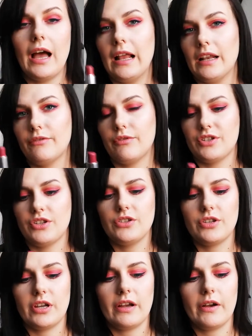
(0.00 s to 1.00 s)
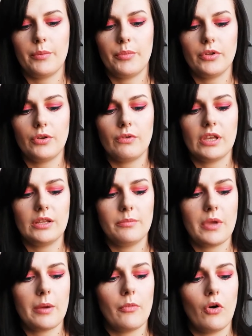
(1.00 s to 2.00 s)
ale właśnie sięgałam po nią, kiedy
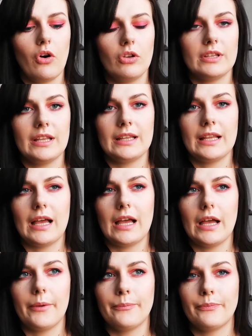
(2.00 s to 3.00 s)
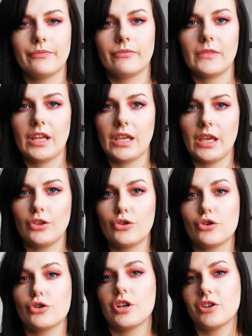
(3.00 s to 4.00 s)
miałam ochotę na takie
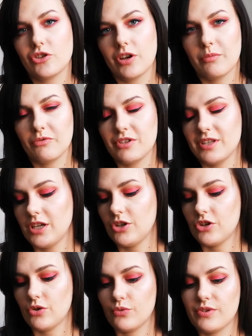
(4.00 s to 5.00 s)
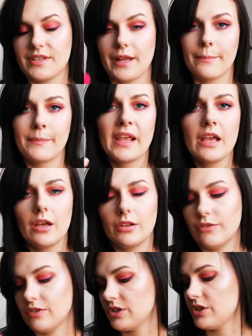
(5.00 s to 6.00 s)
troszeczkę mocniejsze usta.
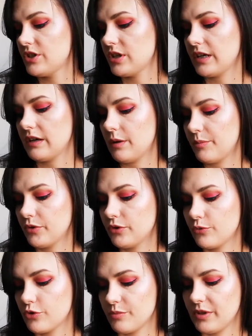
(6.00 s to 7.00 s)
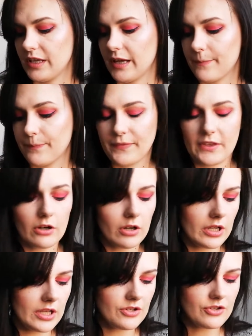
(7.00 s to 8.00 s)
To właśnie sięgałam po tą szminkę.
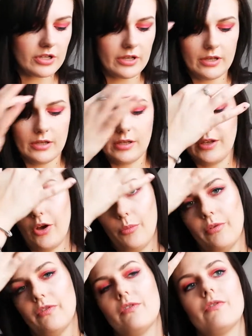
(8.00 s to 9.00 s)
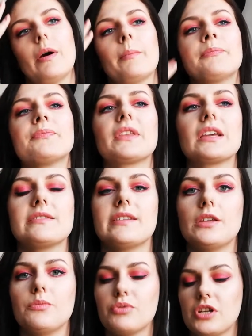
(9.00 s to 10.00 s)
Trochę jeszcze y, opowiem Wam,
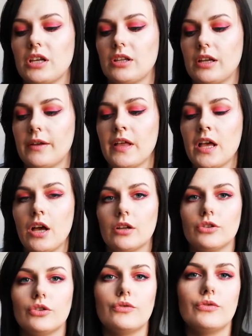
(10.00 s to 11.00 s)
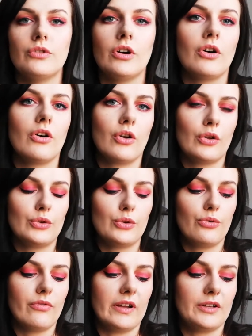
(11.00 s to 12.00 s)
zanim przejdę do, do
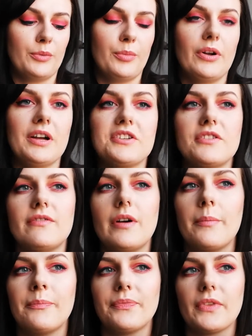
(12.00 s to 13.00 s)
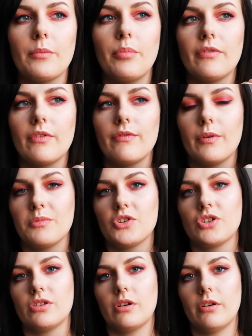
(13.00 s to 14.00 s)
konturówek, to pokażę Wam, powiem Wam
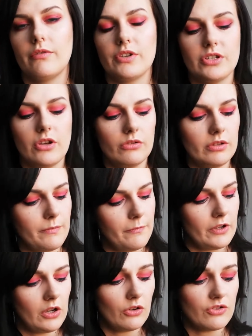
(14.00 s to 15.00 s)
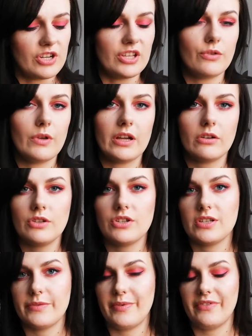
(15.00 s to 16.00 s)
jeszcze trochę właśnie o tym wykończeniu, jak one
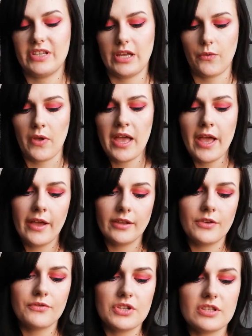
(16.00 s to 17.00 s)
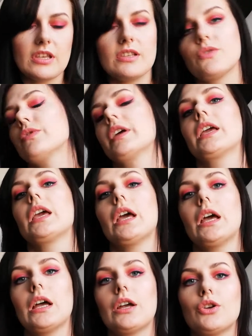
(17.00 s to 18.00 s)
się sprawdzają. Nie wszystkie są
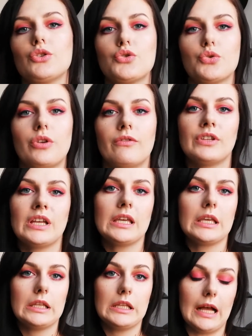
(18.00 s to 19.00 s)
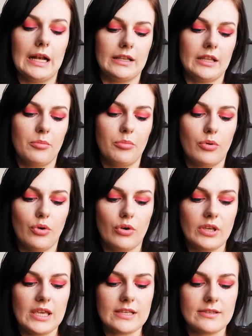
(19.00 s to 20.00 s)
takie y, cudowne i idealne,
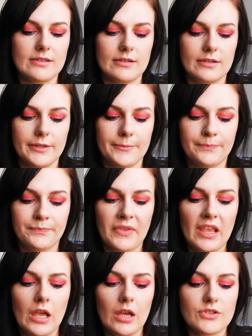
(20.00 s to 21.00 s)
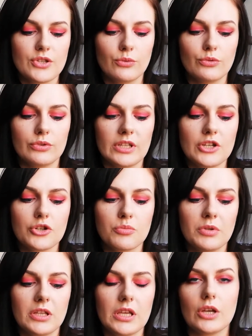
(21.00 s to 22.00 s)
bo jest, są tutaj
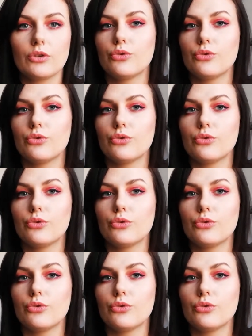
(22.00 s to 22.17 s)
szminki,